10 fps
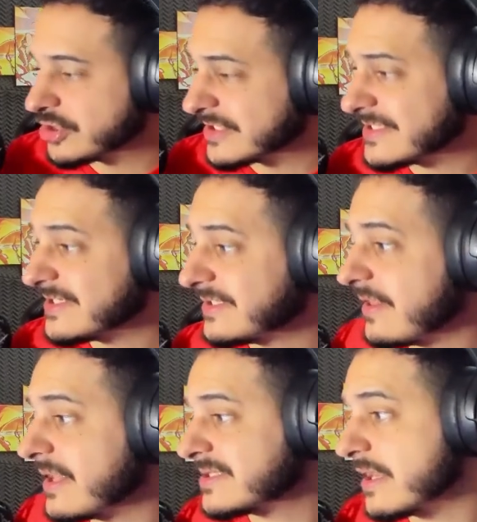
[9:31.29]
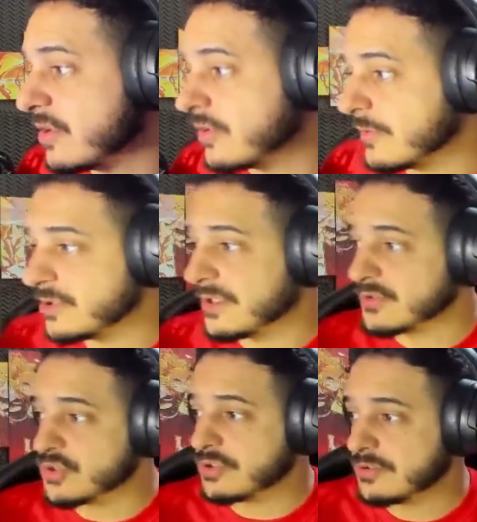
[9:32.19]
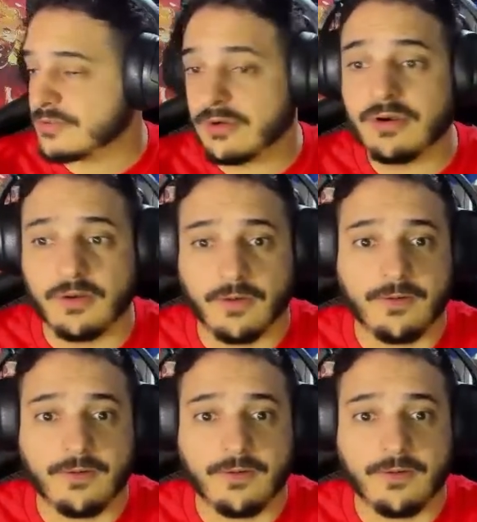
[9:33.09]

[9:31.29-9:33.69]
17 días seguidos como lo tengo yo. No.